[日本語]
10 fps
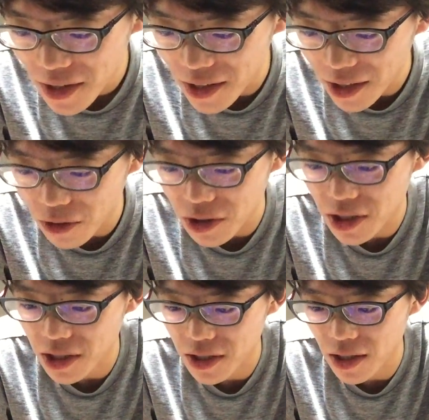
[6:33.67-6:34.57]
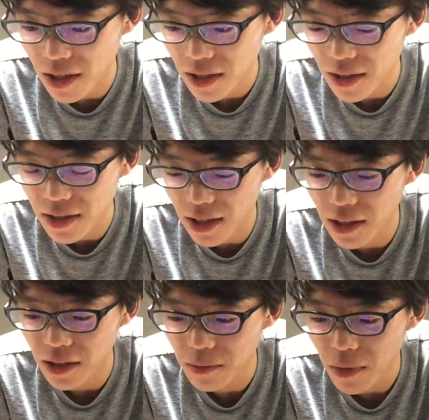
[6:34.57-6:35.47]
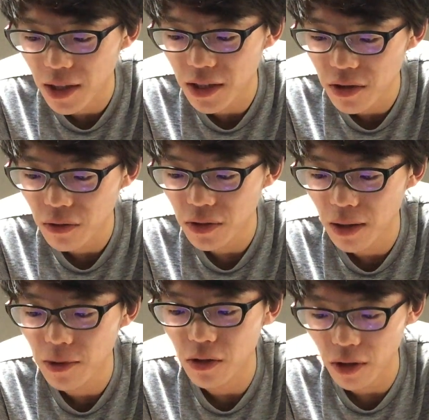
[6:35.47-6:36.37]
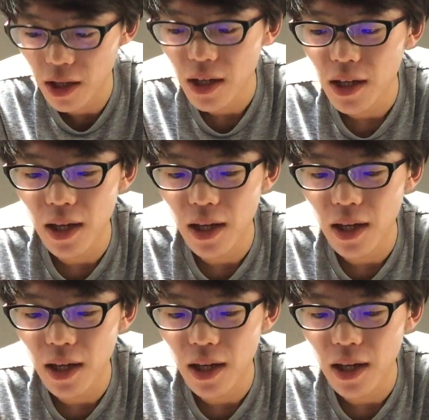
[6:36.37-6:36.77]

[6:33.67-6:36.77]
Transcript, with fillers: え結構意識して、意外、まあ一応サビットね、